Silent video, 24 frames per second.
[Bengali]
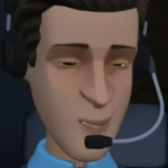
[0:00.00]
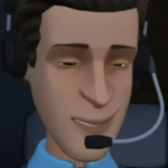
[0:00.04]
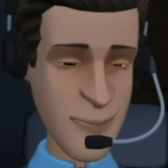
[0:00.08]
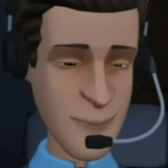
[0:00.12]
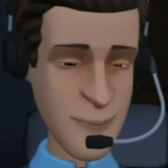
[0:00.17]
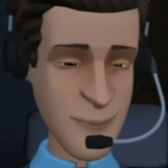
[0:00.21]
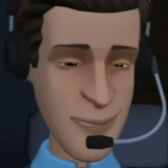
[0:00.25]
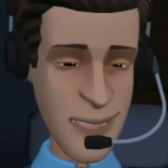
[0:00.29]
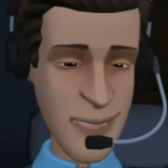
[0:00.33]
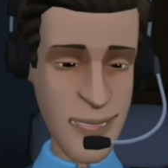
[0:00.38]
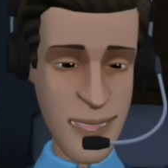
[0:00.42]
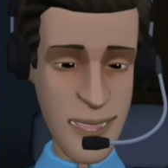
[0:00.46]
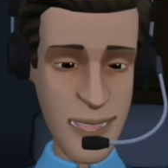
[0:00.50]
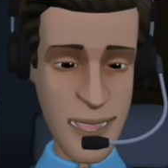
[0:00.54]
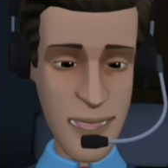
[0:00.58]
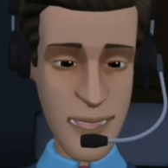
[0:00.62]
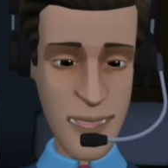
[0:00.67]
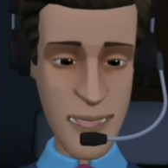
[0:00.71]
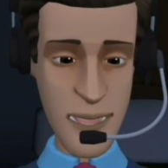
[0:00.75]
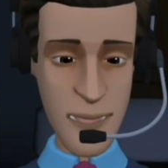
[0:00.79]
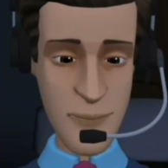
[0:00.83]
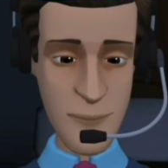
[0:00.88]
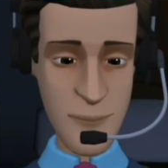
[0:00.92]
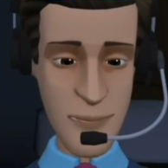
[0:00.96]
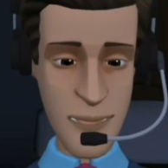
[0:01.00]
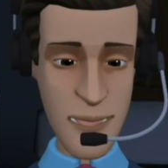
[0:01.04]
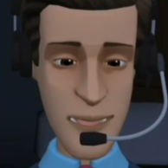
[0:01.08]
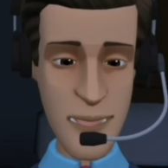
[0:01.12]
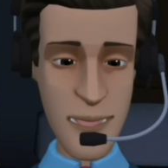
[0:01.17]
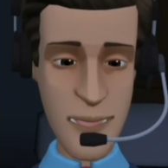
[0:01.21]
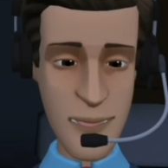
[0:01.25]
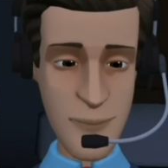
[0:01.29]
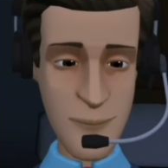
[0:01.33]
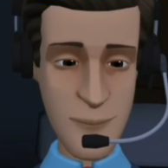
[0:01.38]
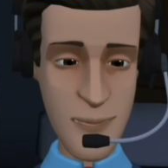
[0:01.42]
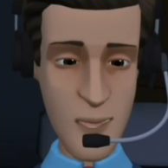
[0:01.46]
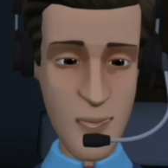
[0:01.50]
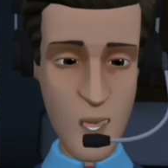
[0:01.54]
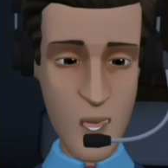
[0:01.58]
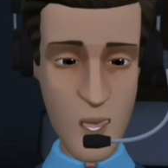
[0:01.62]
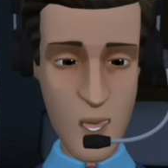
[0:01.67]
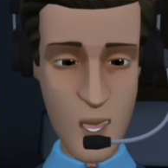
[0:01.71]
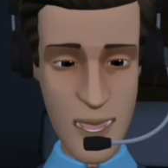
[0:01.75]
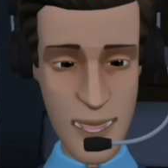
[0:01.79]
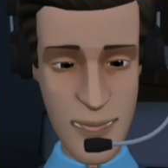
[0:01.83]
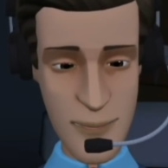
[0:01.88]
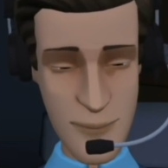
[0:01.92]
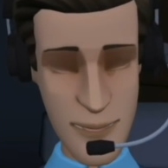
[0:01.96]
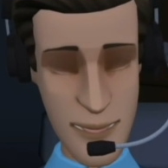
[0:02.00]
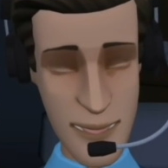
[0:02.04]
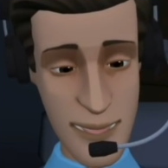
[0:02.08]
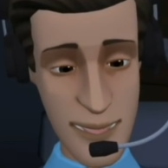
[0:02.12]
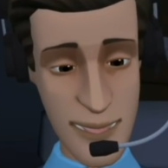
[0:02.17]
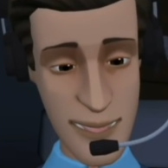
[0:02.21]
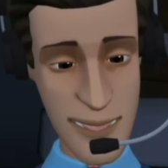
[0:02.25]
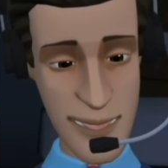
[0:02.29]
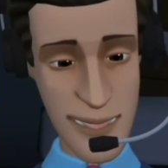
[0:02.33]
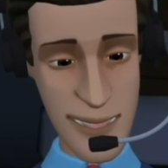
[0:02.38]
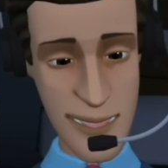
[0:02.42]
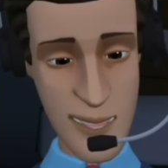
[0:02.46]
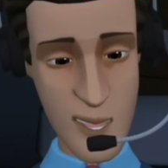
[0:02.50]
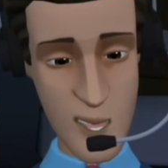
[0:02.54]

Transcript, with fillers: ফুটবল সমর্থককে বলবো অনেকে